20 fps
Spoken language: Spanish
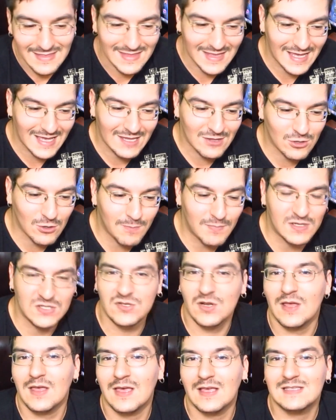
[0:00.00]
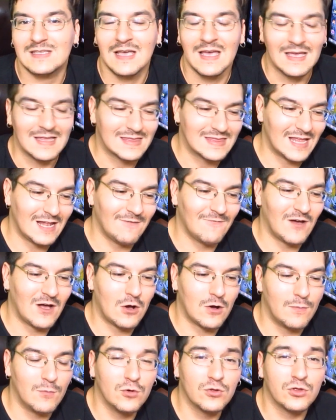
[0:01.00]
de estos personajes del
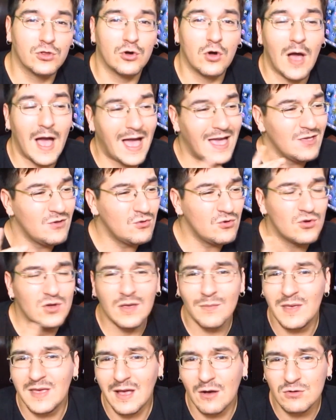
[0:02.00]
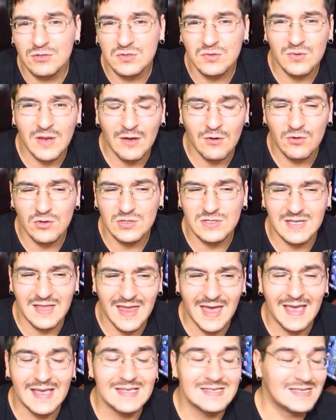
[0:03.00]
bajo mundo. Hay uno que me causó una
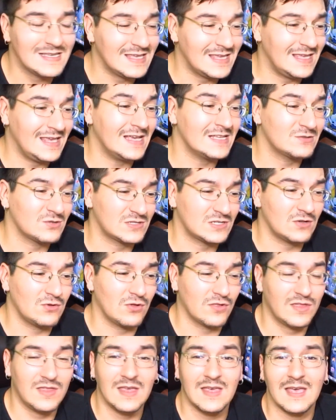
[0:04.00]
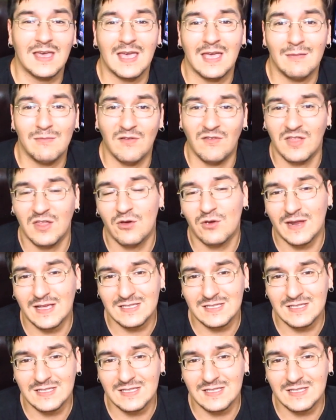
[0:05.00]
curiosidad y, y eso se los dije en mi video